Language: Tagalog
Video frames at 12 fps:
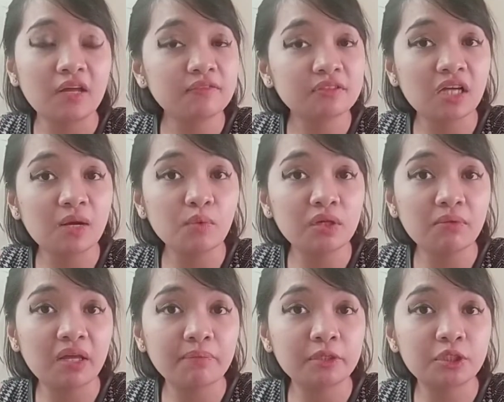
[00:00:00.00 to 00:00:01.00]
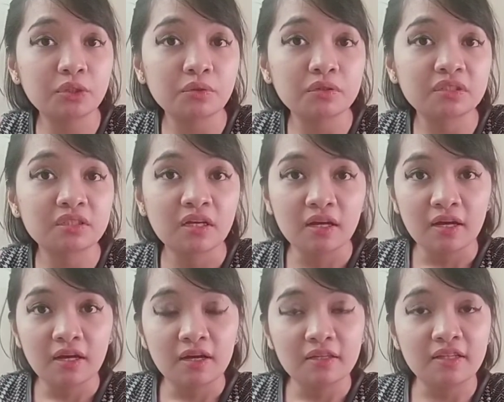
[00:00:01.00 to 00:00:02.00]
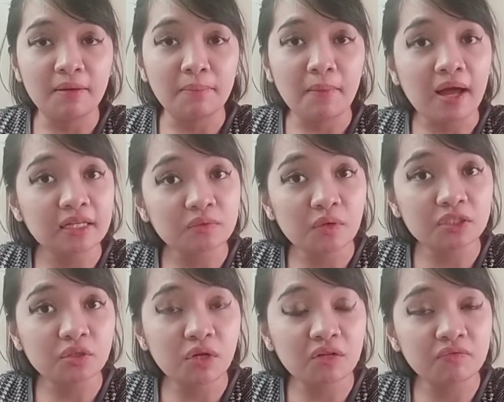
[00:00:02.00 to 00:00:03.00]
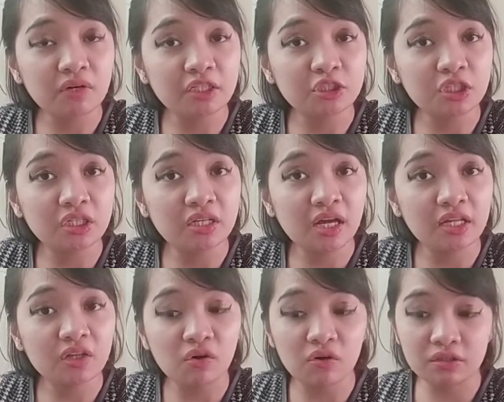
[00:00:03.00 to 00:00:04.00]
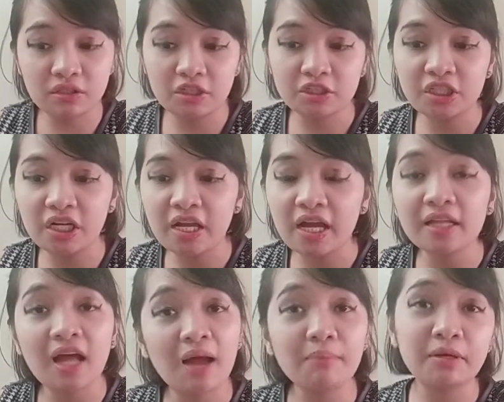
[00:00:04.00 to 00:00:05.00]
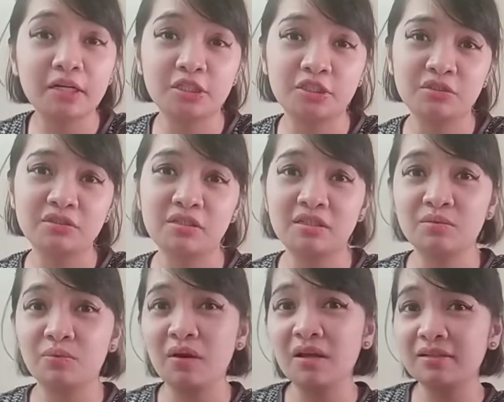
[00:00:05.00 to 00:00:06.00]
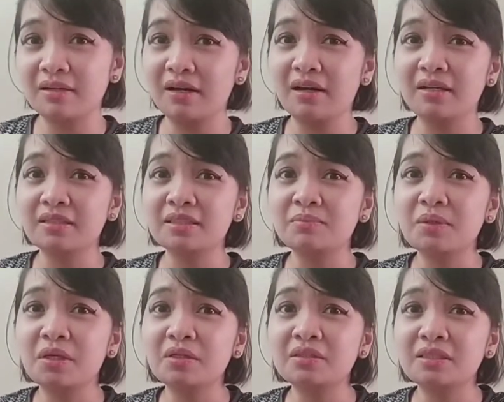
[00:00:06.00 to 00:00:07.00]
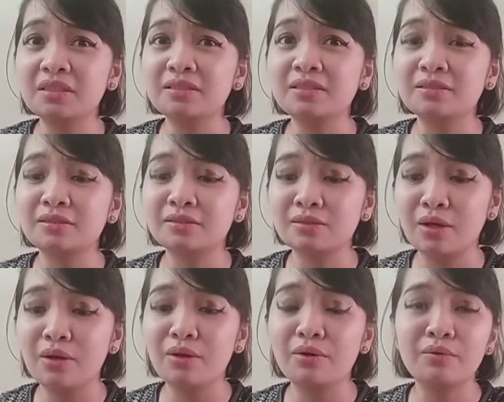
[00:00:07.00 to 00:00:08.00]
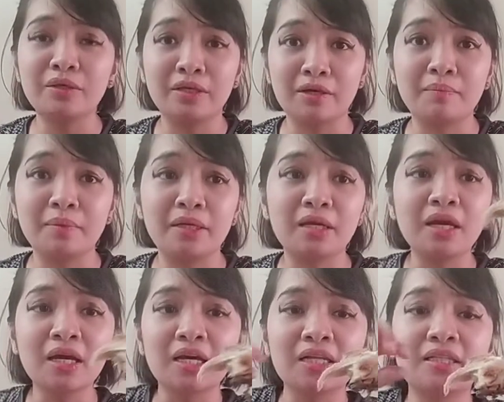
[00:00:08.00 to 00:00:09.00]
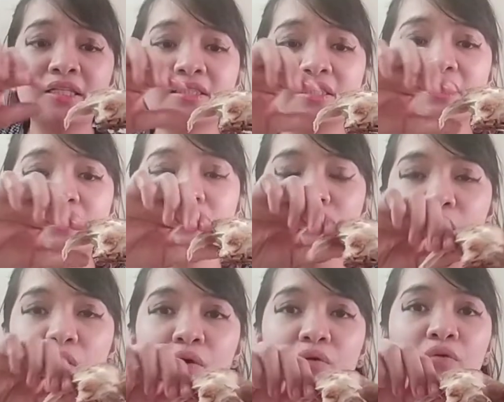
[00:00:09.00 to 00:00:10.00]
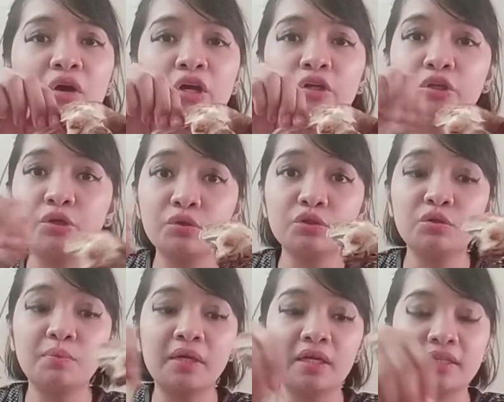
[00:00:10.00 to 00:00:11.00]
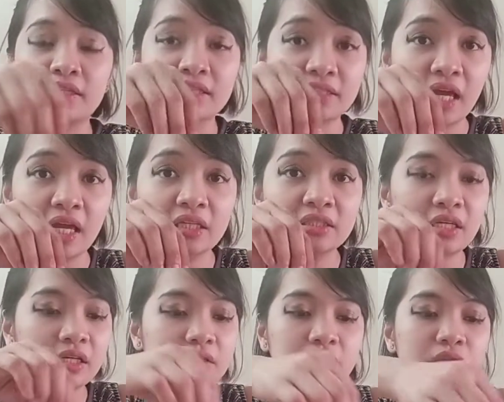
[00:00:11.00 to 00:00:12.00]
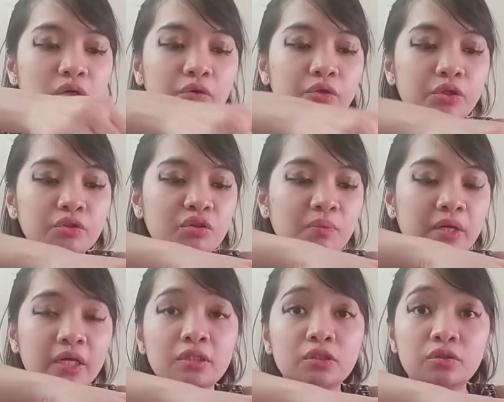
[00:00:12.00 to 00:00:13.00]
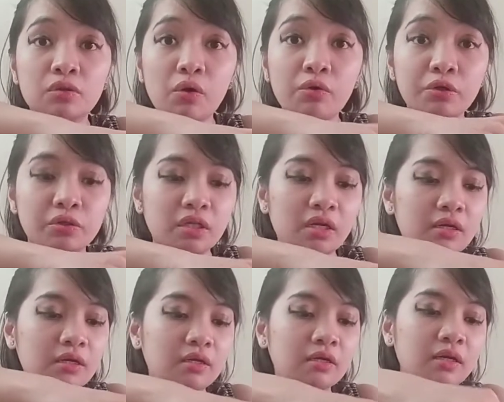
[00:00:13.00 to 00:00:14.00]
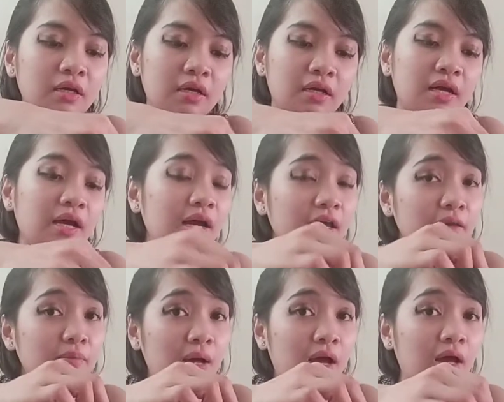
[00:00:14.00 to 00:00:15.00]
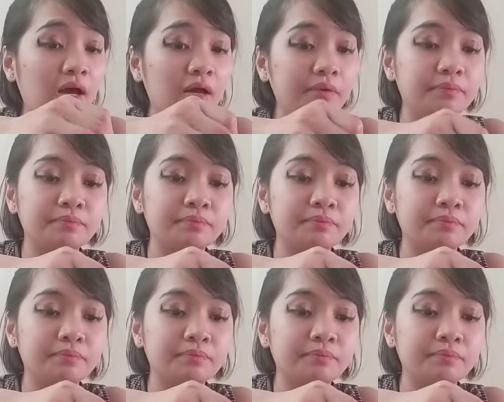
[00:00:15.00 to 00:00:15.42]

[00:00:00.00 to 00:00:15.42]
if someone make me choose, the Max Restaurant Fried Chicken or the chicken. I'm gonna choose this one, guys, because this is so yummy. This is so new to me. The taste, it's so new to me. It's so unique. Kakaiba.